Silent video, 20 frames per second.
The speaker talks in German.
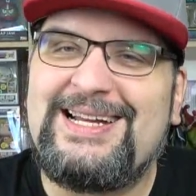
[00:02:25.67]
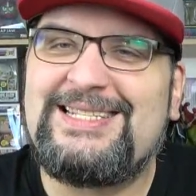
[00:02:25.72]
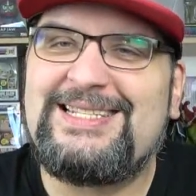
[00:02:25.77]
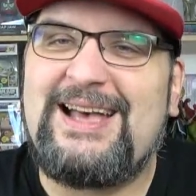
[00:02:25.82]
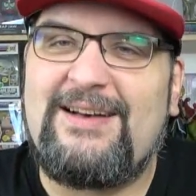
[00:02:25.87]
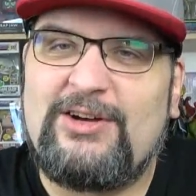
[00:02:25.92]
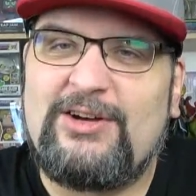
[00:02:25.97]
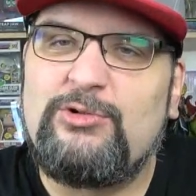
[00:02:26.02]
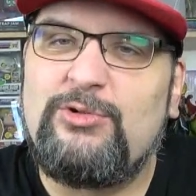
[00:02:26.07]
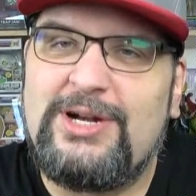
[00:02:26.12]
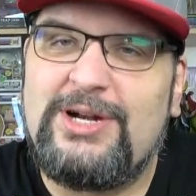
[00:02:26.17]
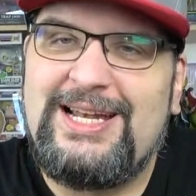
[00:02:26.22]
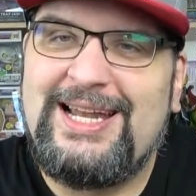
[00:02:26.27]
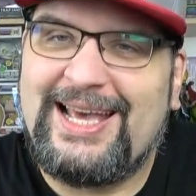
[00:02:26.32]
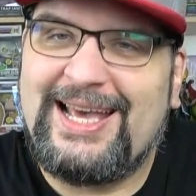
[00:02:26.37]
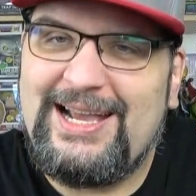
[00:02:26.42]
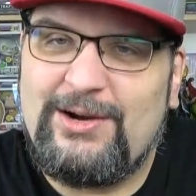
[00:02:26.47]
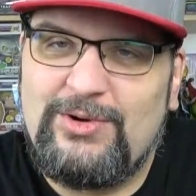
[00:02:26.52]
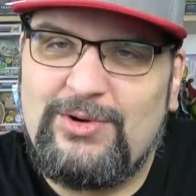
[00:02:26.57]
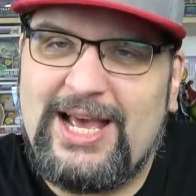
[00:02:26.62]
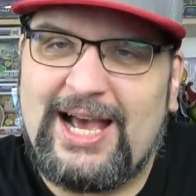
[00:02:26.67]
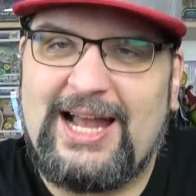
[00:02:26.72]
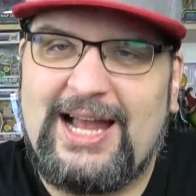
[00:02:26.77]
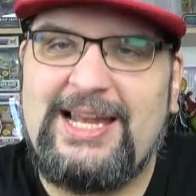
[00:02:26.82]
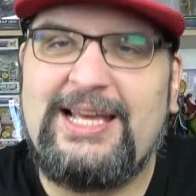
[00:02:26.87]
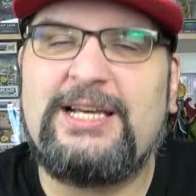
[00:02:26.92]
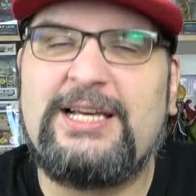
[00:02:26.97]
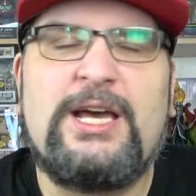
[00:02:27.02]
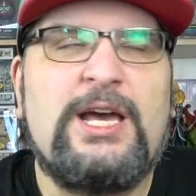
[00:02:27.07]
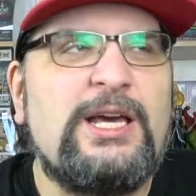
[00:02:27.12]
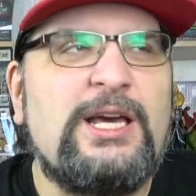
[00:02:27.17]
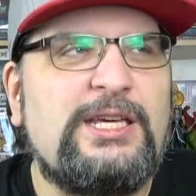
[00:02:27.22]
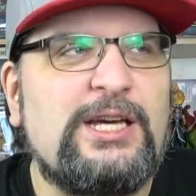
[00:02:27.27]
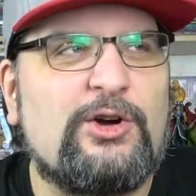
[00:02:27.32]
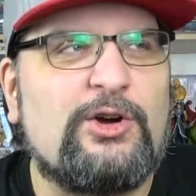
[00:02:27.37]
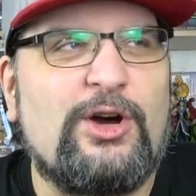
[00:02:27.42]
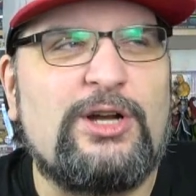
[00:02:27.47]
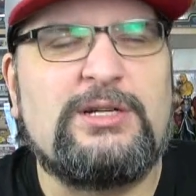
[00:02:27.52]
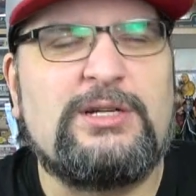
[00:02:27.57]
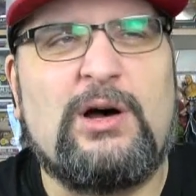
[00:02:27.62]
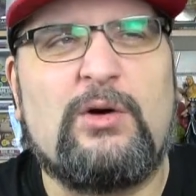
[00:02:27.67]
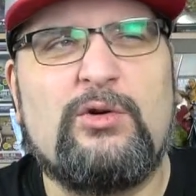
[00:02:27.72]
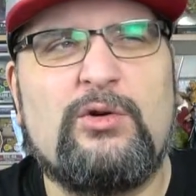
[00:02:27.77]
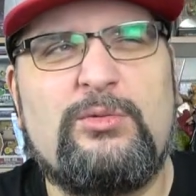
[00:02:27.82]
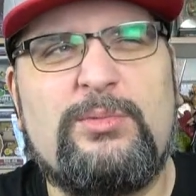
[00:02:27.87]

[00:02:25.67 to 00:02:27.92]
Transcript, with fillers: Das ist einfach nur ein regulärer Link. Ihr könnt auch